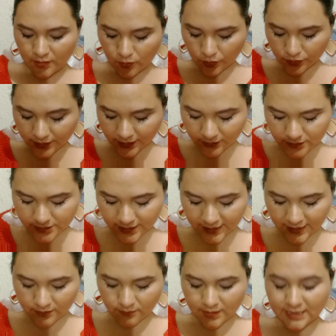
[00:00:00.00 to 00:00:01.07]
Otra cosa que
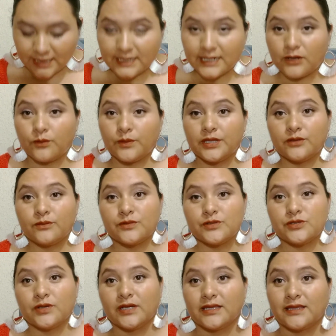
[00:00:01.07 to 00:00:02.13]
igual les recomiendo
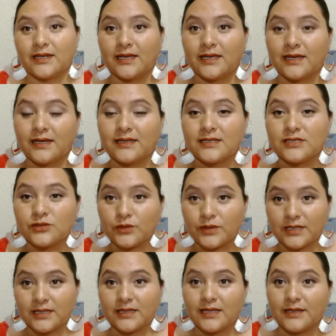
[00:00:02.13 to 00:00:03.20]
mucho que traigan en su
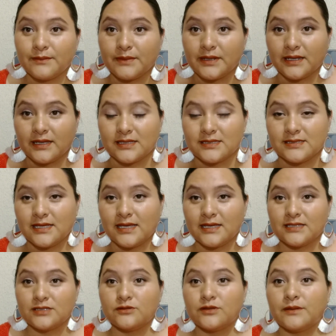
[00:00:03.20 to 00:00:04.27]
kit de emergencia
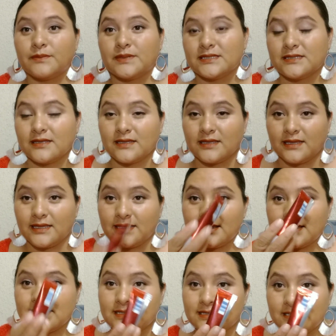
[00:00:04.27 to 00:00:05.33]
es una pasta de
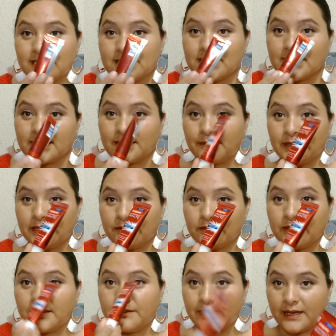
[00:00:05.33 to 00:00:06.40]
dientes de estas de tamaño
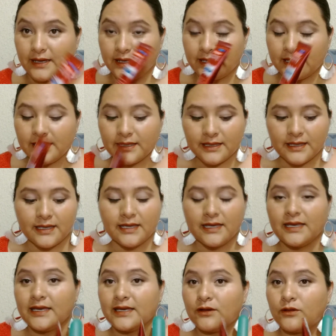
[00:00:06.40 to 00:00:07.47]
de viaje
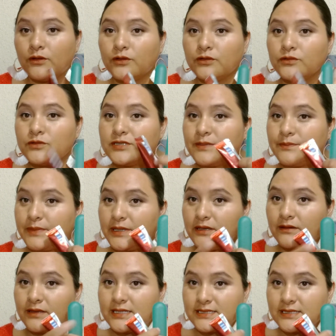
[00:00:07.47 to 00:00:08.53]
con un
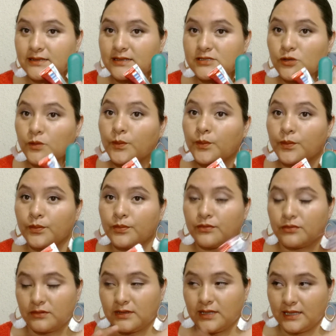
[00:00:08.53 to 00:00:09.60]
cepillo de este que son
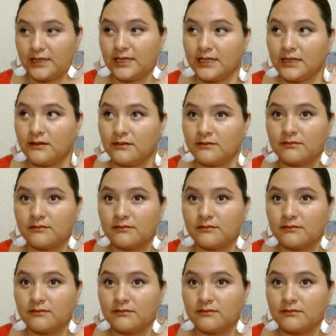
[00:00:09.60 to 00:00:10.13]
portátil,